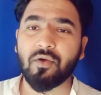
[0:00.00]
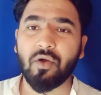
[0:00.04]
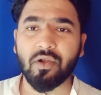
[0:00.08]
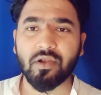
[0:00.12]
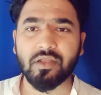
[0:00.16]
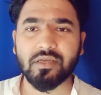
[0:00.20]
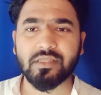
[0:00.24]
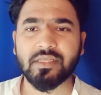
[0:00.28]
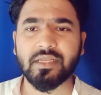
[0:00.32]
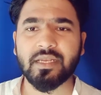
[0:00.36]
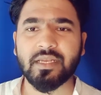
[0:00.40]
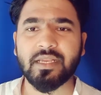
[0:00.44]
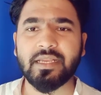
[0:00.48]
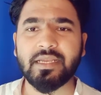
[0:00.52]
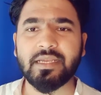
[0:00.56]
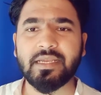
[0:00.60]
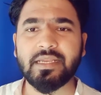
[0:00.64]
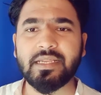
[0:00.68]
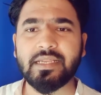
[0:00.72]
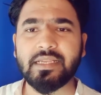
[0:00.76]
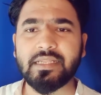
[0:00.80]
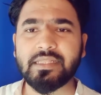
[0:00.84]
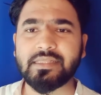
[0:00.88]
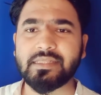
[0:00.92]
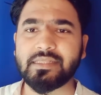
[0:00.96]
কলকাতার হেরি
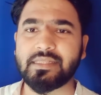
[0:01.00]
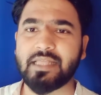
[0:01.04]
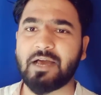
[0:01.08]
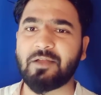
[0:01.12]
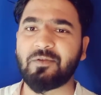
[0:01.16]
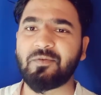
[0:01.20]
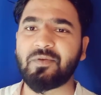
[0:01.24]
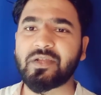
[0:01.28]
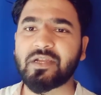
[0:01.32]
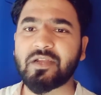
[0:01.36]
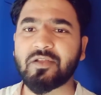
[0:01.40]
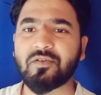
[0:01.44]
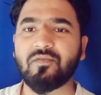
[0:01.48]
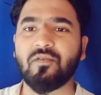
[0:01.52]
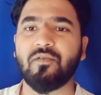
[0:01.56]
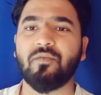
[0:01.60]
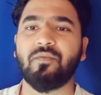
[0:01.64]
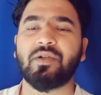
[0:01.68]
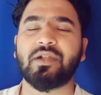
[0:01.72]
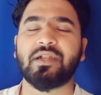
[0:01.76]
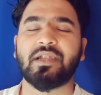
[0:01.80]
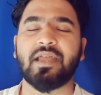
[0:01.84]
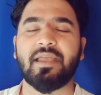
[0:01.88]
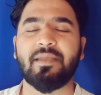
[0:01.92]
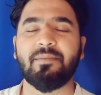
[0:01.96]
দারুণ একটি গুড
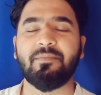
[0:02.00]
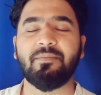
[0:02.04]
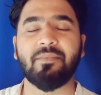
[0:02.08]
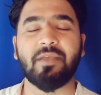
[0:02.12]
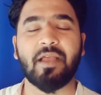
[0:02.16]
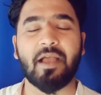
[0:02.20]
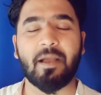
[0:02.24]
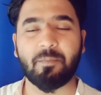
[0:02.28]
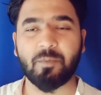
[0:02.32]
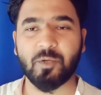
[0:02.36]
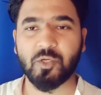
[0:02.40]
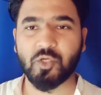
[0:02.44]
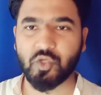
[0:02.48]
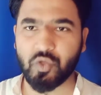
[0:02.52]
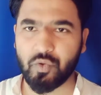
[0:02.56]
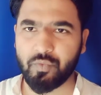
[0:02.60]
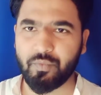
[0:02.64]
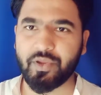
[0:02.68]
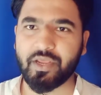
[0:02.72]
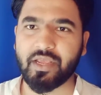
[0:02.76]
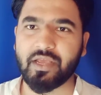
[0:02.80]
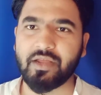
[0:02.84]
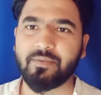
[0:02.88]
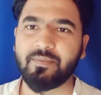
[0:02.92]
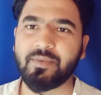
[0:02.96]
টাইম আপনার
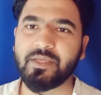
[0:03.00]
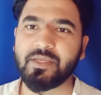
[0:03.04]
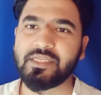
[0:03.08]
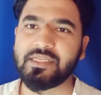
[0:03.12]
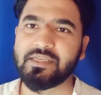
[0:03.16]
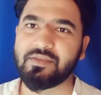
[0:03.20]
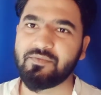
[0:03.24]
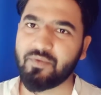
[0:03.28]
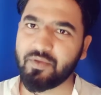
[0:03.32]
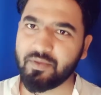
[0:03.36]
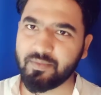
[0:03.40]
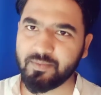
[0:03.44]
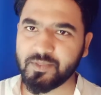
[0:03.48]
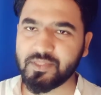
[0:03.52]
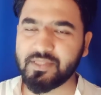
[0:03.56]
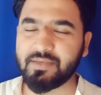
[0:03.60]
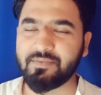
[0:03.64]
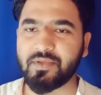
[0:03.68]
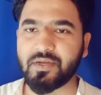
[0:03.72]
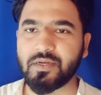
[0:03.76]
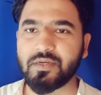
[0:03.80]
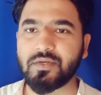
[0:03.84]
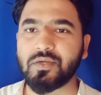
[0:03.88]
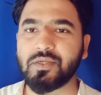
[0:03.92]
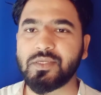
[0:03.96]
সময় কাটবে জিপের মধ্যে
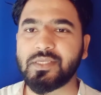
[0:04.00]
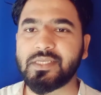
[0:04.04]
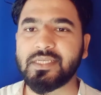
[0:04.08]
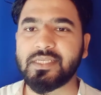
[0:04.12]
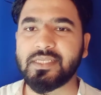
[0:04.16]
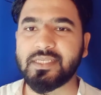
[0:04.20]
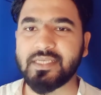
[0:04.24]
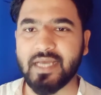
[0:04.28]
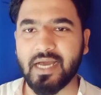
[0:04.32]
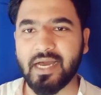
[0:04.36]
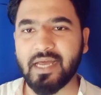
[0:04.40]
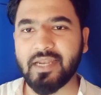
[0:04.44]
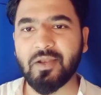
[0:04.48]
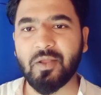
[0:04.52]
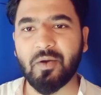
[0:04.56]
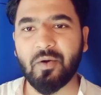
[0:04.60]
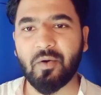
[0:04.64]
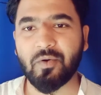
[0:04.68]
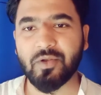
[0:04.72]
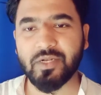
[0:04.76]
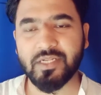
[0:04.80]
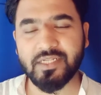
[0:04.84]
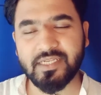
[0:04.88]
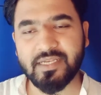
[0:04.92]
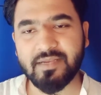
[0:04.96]
বেড়ে রয়েছে যান
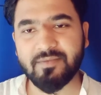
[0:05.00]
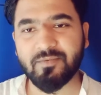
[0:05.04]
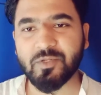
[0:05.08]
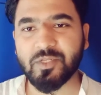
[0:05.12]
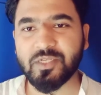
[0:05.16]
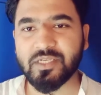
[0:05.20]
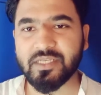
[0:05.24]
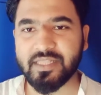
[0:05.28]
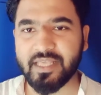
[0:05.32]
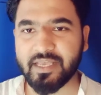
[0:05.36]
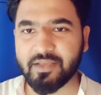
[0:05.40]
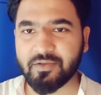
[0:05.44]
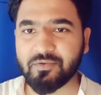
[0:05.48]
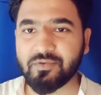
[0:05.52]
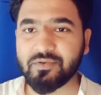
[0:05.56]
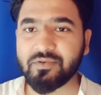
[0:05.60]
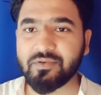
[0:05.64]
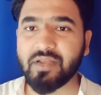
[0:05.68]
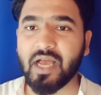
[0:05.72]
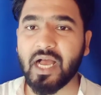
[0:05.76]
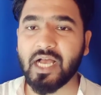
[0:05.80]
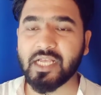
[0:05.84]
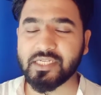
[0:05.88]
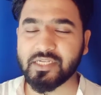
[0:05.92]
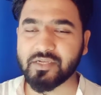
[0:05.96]
অনেস্টলি বলছি দেখুন
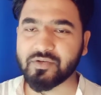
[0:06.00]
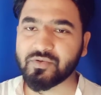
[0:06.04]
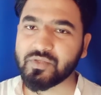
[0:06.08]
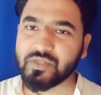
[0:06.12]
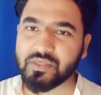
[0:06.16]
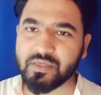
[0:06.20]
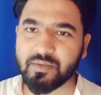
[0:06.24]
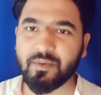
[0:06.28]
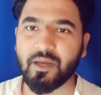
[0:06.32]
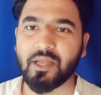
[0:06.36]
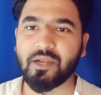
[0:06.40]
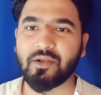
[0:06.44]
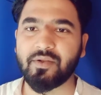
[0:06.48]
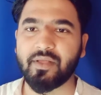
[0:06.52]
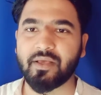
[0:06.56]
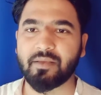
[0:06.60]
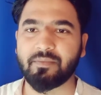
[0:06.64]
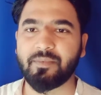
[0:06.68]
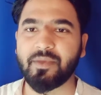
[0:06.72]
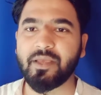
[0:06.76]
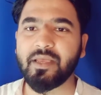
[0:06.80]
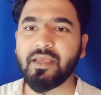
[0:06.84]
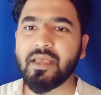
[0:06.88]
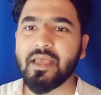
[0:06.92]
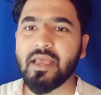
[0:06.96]
আশা করছি ভালো
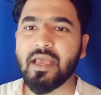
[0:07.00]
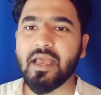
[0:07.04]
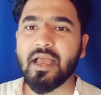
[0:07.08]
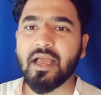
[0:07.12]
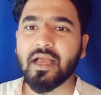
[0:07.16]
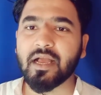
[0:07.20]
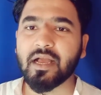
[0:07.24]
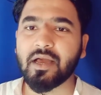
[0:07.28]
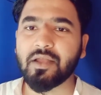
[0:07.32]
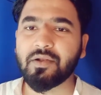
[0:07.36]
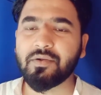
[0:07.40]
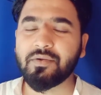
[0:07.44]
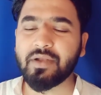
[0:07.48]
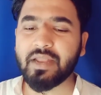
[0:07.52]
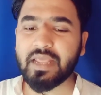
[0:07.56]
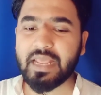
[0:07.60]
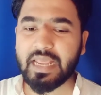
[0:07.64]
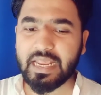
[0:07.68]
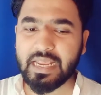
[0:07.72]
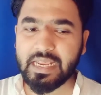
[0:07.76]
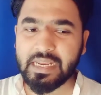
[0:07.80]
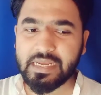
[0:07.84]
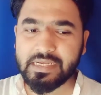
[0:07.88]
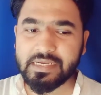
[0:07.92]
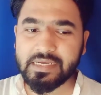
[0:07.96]
লাগবে কারণ
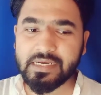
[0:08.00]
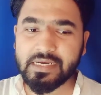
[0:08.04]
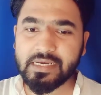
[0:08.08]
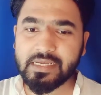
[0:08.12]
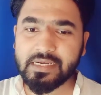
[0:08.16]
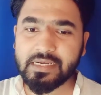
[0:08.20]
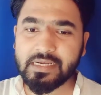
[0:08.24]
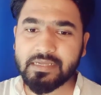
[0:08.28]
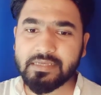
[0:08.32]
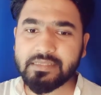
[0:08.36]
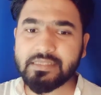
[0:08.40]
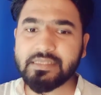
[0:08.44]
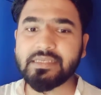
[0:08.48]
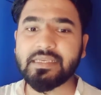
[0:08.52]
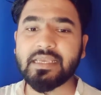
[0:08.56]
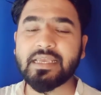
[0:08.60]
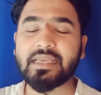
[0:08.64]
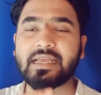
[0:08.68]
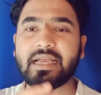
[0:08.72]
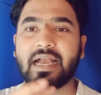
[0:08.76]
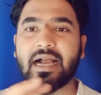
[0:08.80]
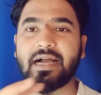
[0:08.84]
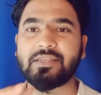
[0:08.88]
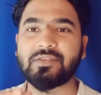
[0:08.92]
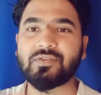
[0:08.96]
এটার যে
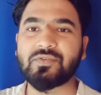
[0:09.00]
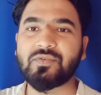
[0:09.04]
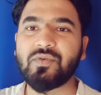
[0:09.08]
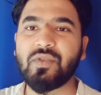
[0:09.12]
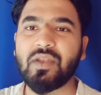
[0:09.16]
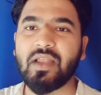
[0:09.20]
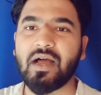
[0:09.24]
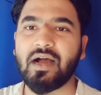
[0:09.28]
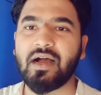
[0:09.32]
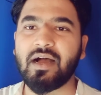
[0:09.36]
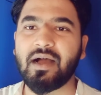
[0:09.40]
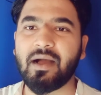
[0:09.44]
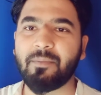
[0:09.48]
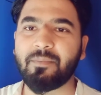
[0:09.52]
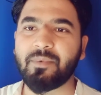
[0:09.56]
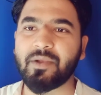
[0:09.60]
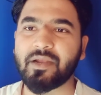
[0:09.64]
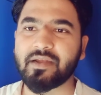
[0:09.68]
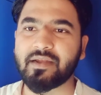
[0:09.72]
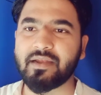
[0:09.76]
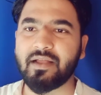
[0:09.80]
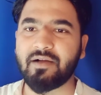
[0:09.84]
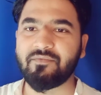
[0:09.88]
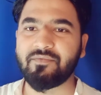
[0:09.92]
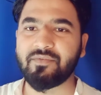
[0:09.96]
কাজগুলা আপনার
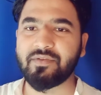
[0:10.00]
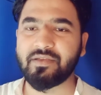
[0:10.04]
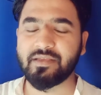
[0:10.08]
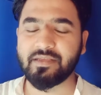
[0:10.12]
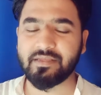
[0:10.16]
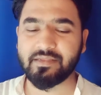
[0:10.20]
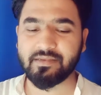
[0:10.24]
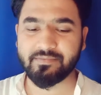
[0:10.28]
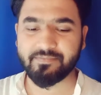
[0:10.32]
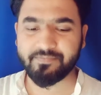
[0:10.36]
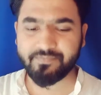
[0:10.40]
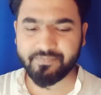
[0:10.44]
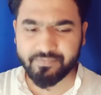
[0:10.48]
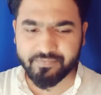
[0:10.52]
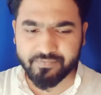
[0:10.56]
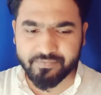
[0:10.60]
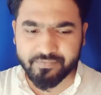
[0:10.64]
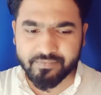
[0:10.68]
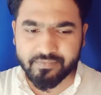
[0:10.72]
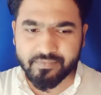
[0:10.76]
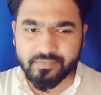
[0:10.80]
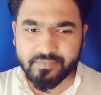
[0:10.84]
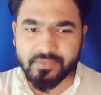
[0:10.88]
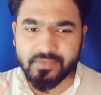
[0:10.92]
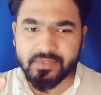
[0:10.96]
গ্রাফের
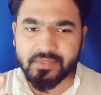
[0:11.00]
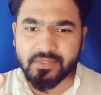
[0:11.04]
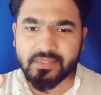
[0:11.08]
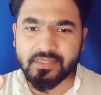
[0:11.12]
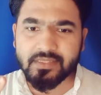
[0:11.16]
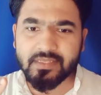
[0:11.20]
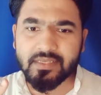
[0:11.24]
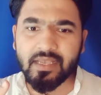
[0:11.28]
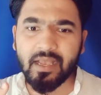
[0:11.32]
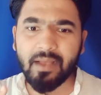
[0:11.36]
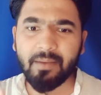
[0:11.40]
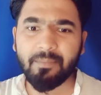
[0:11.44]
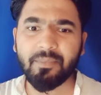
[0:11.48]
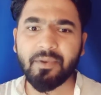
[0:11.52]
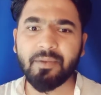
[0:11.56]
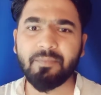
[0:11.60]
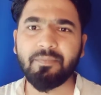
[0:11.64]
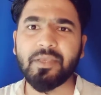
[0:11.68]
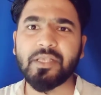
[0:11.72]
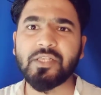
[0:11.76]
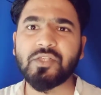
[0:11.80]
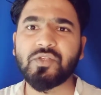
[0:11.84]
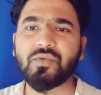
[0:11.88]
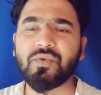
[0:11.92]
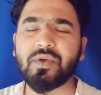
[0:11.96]
আপনার
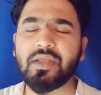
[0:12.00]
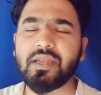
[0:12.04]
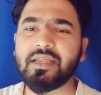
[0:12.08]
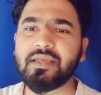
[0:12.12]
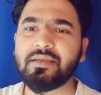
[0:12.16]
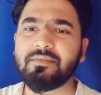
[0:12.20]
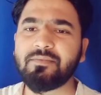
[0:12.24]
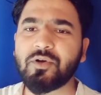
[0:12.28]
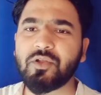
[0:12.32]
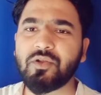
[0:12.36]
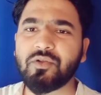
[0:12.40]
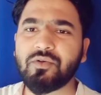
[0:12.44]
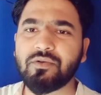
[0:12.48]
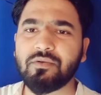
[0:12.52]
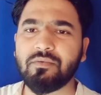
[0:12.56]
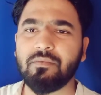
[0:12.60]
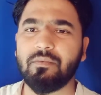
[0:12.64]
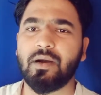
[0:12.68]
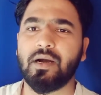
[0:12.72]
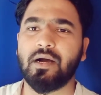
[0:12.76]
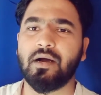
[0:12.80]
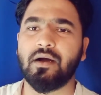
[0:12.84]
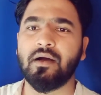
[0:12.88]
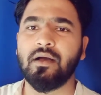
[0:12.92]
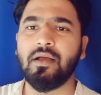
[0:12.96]
ভিজুয়ালি বলুন
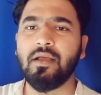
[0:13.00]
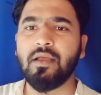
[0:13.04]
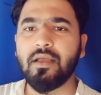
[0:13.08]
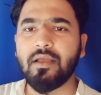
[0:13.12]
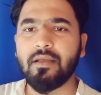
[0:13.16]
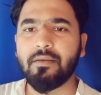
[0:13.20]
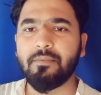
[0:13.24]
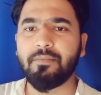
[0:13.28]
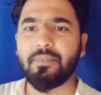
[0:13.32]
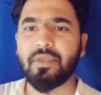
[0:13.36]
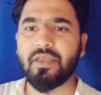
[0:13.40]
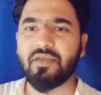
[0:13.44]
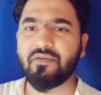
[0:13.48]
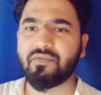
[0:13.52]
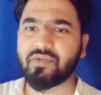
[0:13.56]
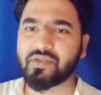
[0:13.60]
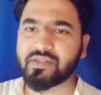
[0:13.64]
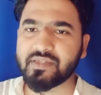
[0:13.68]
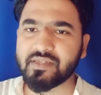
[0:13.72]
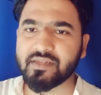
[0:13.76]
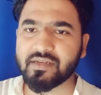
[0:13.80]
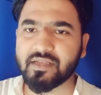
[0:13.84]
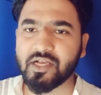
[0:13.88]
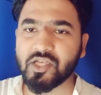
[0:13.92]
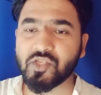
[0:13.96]
বা
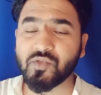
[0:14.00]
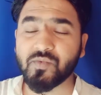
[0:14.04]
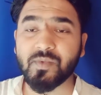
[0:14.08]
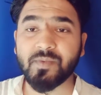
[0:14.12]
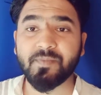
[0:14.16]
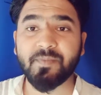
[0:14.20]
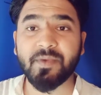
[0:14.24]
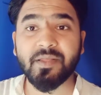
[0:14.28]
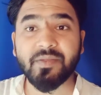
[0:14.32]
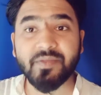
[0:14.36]
বিএফএক্সের কাজগুলো